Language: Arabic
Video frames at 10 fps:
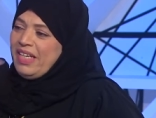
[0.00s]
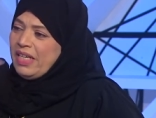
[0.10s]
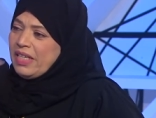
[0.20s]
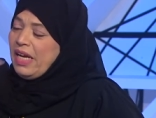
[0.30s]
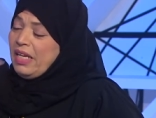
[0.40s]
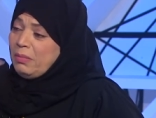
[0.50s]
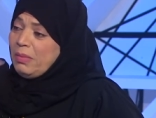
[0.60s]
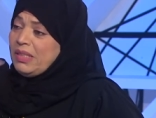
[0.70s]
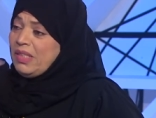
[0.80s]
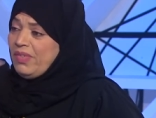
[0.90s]
للكاهل
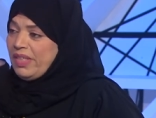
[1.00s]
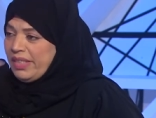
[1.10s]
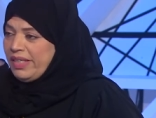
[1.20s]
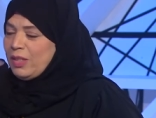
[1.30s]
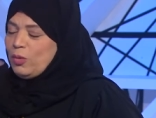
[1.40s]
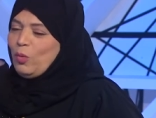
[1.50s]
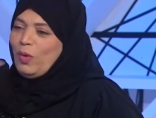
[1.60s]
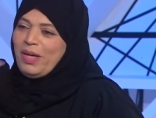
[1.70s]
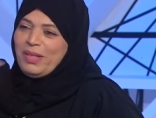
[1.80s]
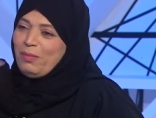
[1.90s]
المادي في العلاج
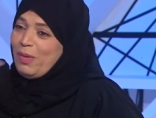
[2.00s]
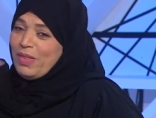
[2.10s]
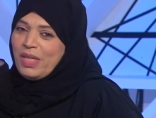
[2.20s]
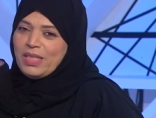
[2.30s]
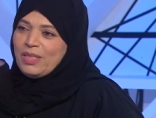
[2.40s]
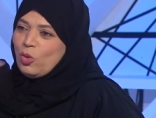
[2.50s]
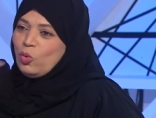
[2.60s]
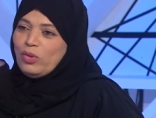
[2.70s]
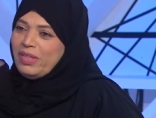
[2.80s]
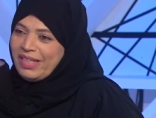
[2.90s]
وهذا اثلت
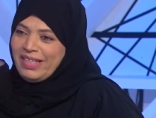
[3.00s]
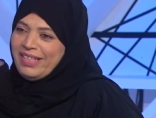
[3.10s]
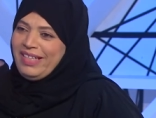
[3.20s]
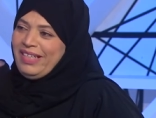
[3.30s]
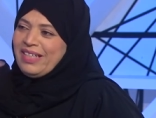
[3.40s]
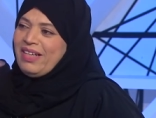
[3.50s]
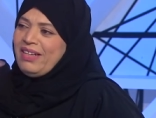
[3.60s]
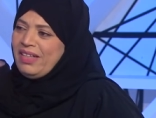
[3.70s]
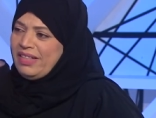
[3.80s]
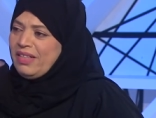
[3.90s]
صدورنا كلنا احنا نعم.
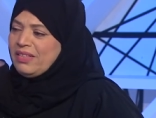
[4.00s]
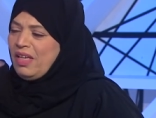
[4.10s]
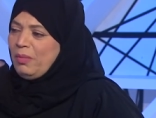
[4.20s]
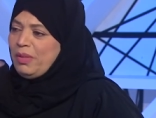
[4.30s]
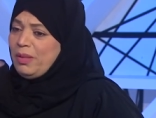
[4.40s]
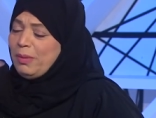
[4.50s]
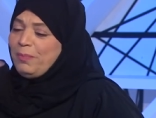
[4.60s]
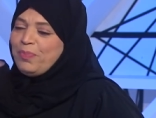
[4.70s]
كاهالي اصحاب الهمم